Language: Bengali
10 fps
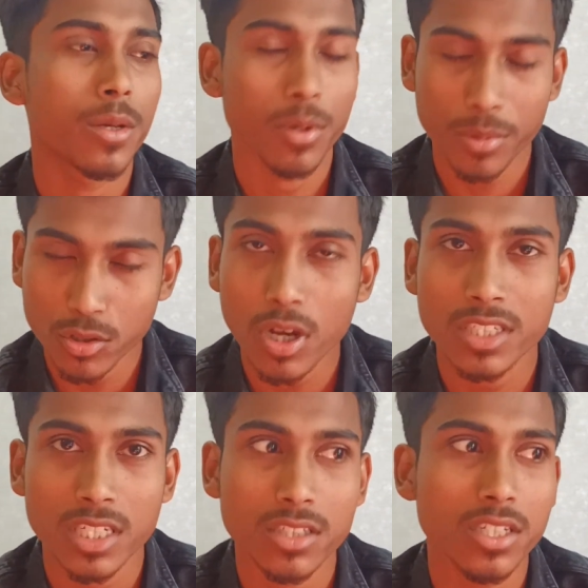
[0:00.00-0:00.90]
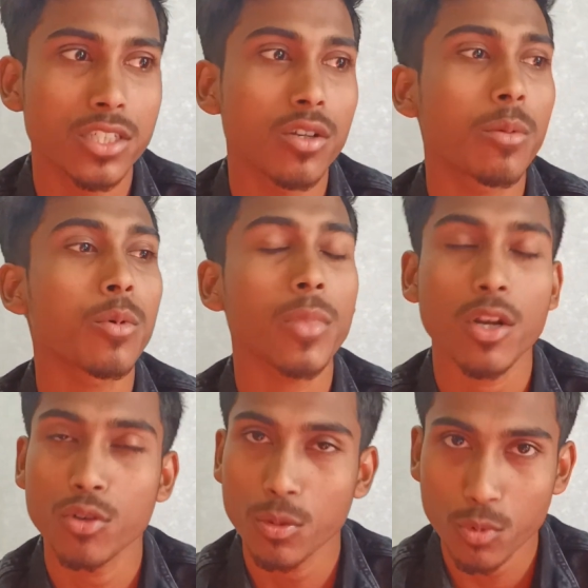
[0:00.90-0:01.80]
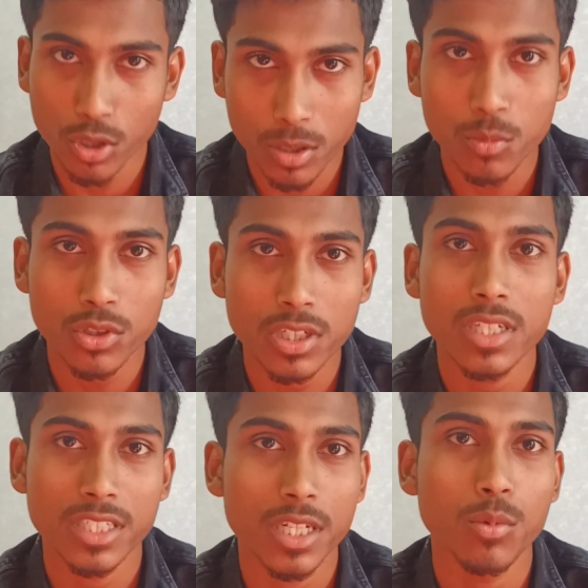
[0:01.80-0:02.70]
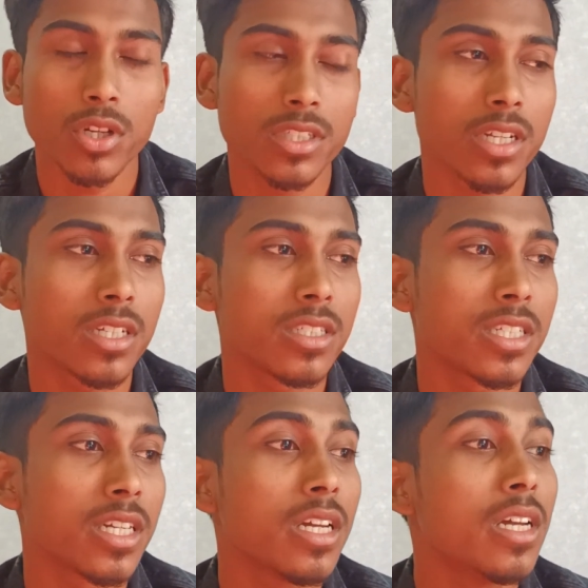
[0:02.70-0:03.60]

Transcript: এভাবে তো আশ্বাস দিয়েছিল এবং মাননীয় প্রধানমন্ত্রী নিজেই বলেছিলেন যে